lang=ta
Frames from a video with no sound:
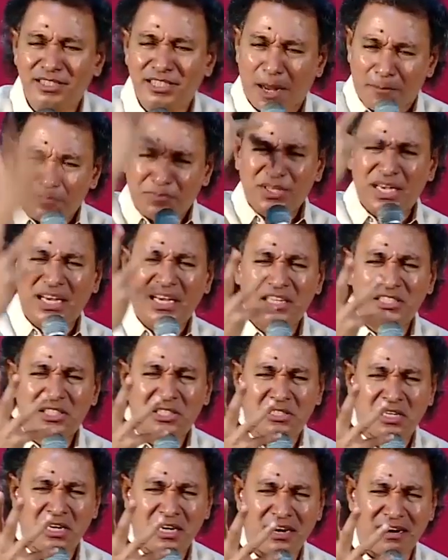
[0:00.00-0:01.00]
something is
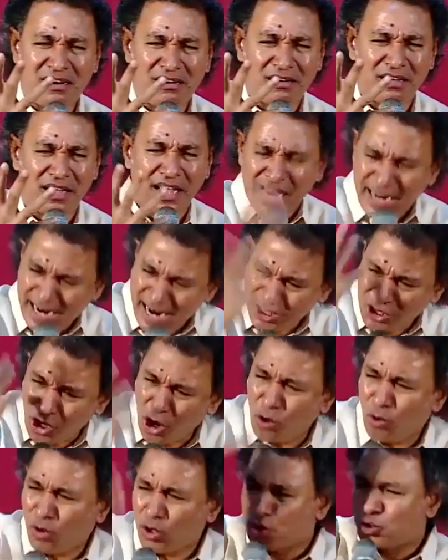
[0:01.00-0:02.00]
triggered ஏதோ
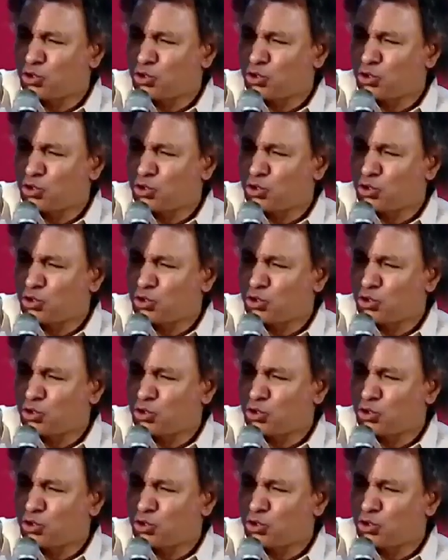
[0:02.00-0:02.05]
ஒரு